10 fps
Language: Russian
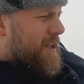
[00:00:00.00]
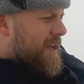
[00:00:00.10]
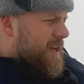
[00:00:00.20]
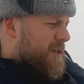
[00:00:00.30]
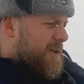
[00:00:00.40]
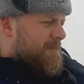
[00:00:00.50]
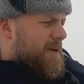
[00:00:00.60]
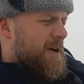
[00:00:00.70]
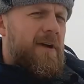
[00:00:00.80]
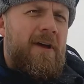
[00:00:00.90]
Не
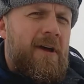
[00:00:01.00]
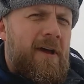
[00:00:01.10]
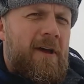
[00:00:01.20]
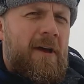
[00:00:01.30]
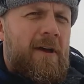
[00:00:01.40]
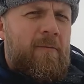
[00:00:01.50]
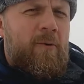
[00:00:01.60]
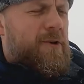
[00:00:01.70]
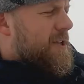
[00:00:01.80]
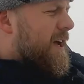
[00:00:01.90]
лишним
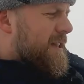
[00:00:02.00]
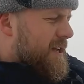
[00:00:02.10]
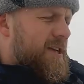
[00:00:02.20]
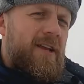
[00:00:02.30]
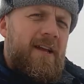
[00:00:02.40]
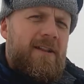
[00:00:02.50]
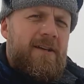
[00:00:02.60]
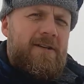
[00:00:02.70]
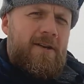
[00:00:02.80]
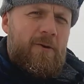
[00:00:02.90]
будет, а точнее
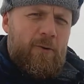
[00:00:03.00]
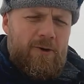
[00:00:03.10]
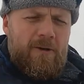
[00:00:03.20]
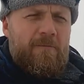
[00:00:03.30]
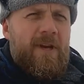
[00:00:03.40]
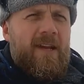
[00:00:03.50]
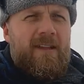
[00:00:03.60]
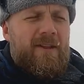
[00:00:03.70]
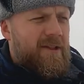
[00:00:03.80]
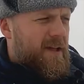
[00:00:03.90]
даже очень
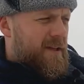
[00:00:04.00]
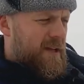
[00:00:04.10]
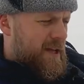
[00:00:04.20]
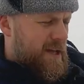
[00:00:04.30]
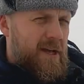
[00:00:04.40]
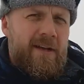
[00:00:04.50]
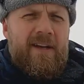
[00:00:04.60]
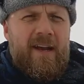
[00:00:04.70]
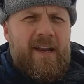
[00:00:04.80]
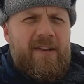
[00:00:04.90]
пригодится
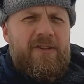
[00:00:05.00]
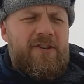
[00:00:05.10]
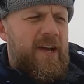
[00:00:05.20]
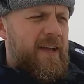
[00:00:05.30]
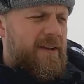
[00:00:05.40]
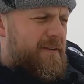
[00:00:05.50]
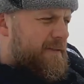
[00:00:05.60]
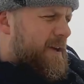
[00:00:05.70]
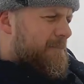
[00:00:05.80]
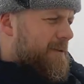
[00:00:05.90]
горячий чай
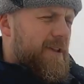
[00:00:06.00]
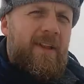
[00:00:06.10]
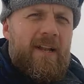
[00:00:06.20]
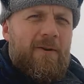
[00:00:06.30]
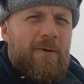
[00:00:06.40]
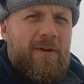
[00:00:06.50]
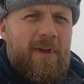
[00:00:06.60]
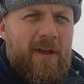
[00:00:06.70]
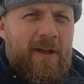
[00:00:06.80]
в термосе на льду.